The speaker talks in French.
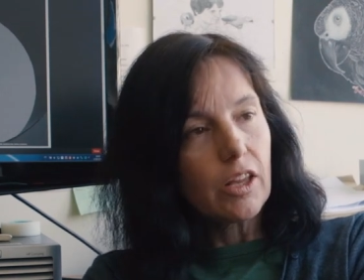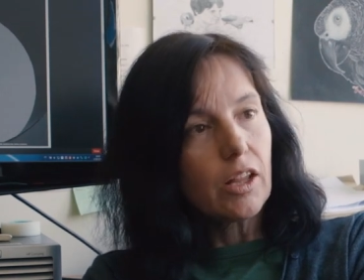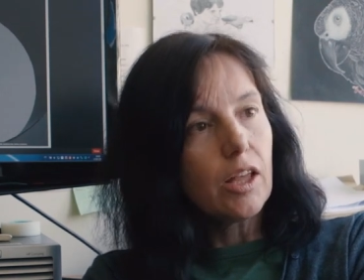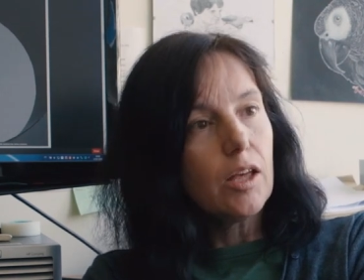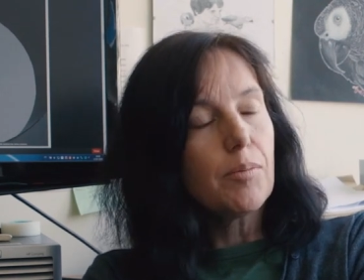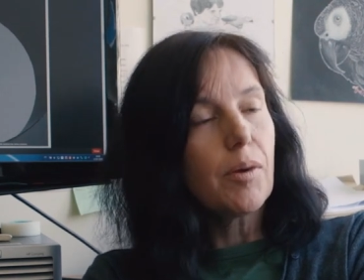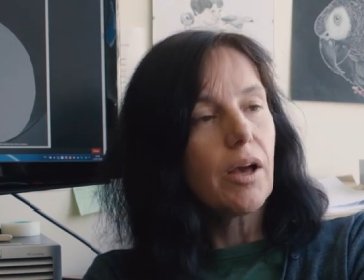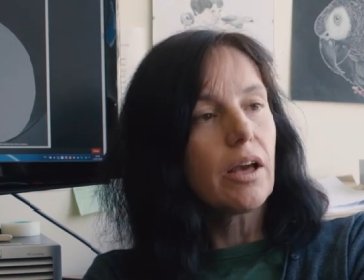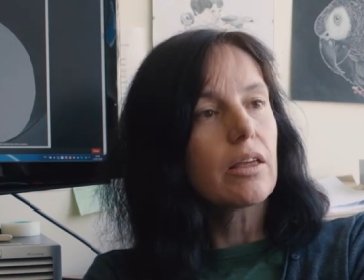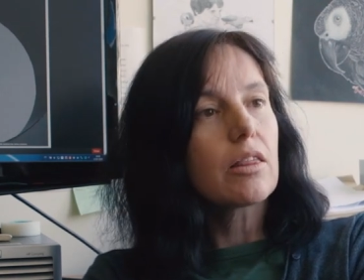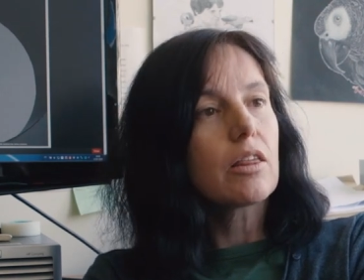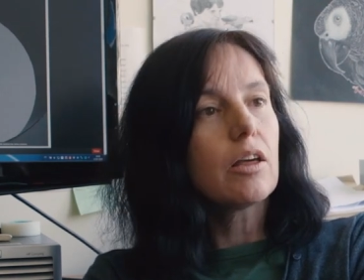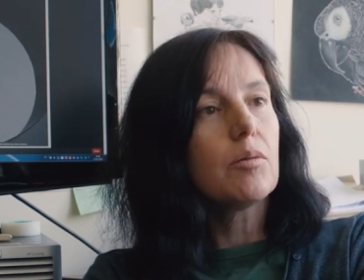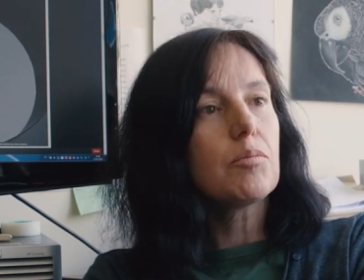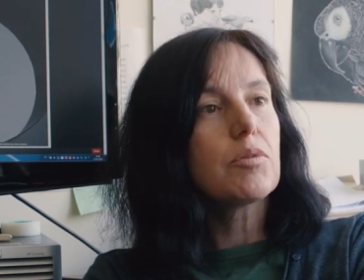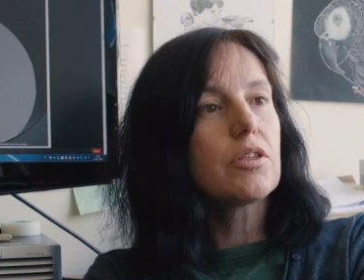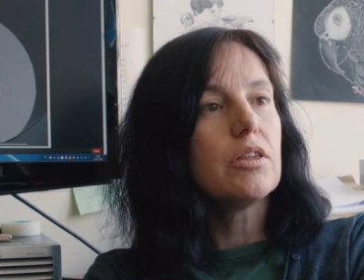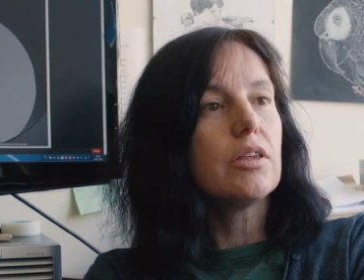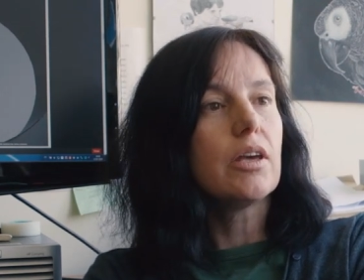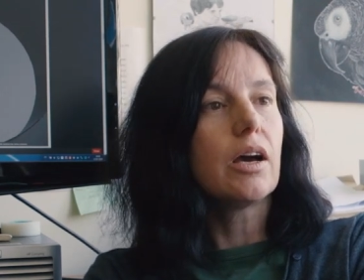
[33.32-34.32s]
Et par
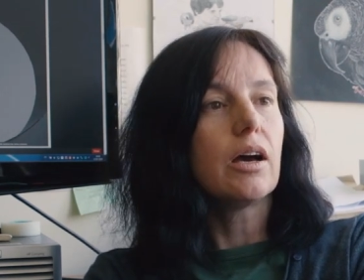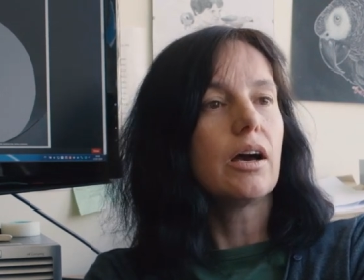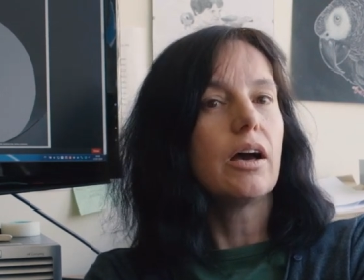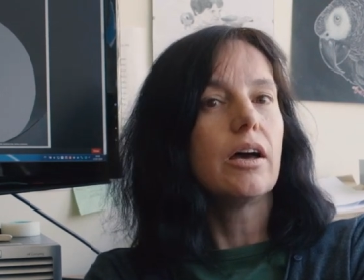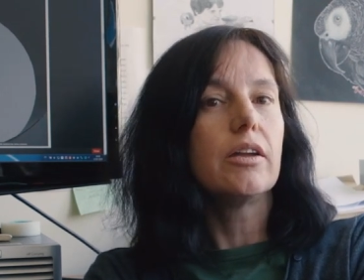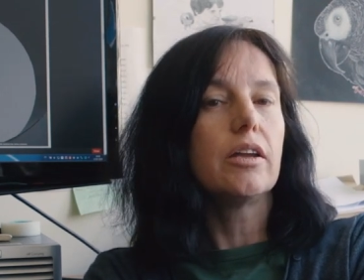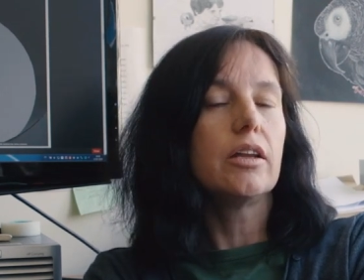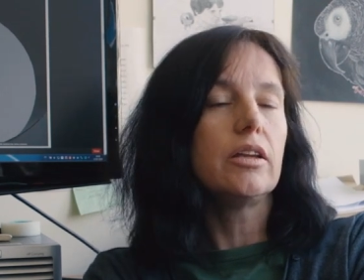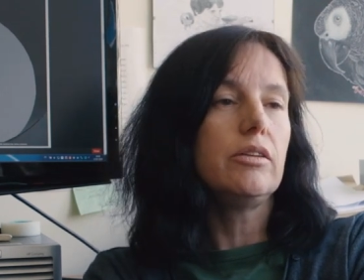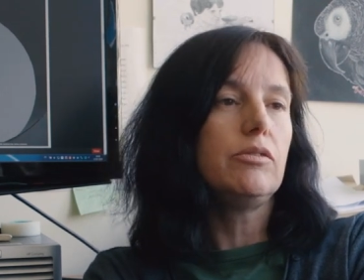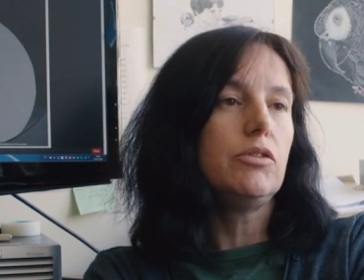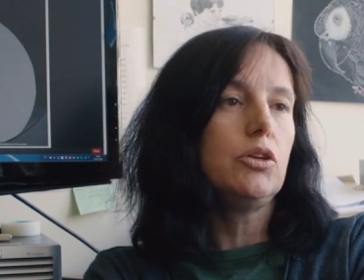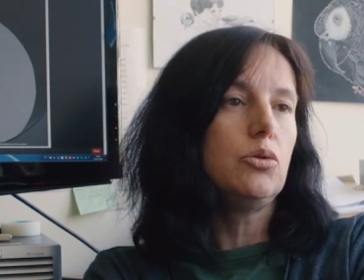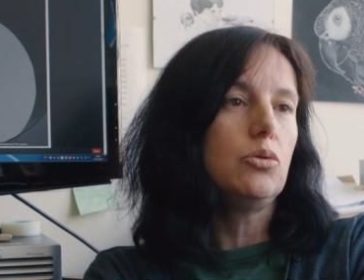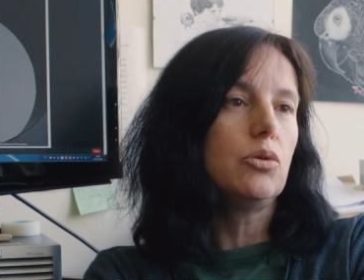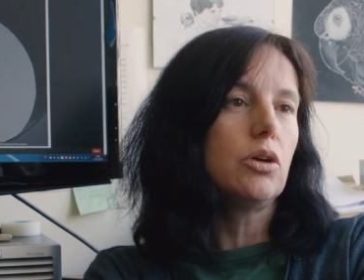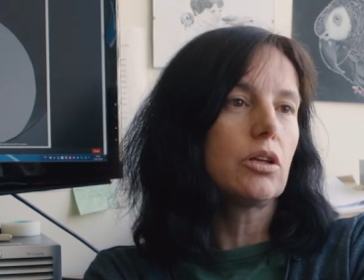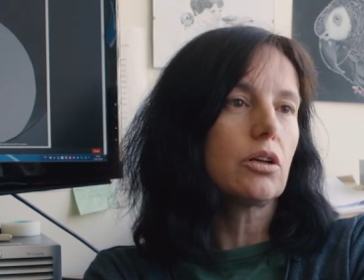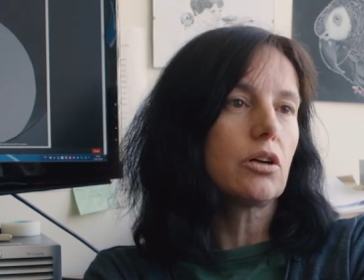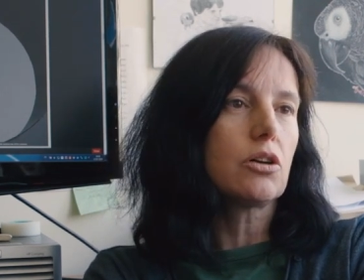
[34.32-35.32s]
exemple, s'il y a un
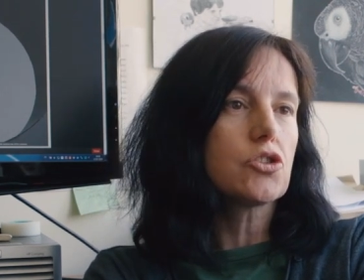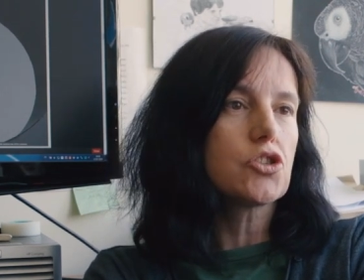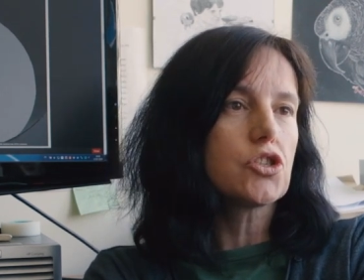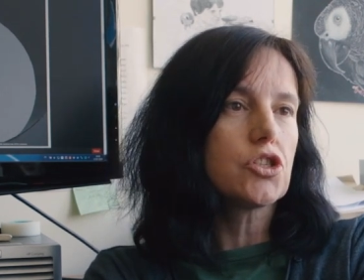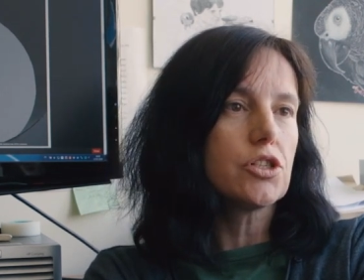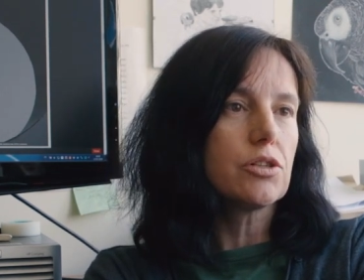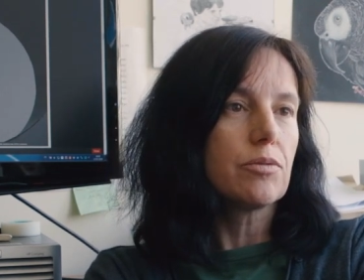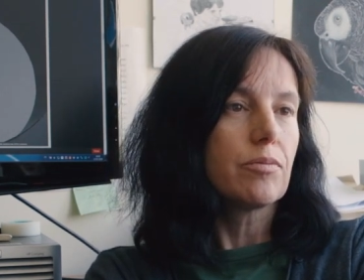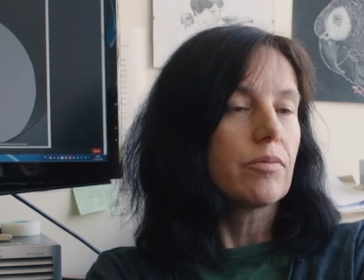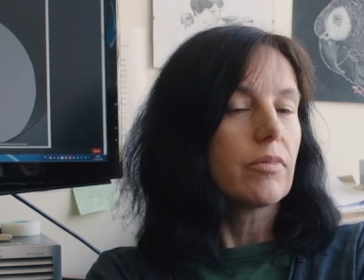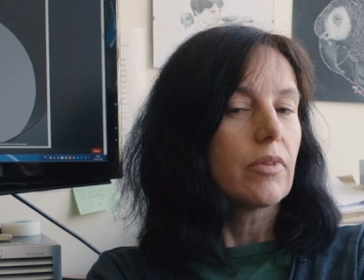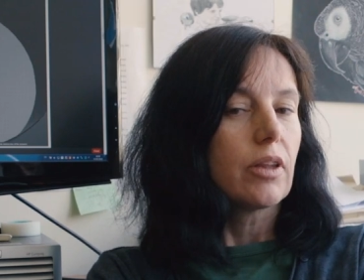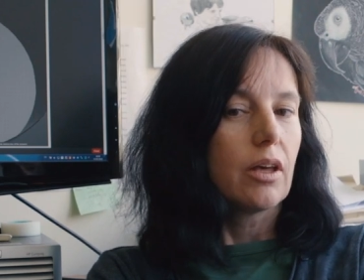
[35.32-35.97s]
individu étranger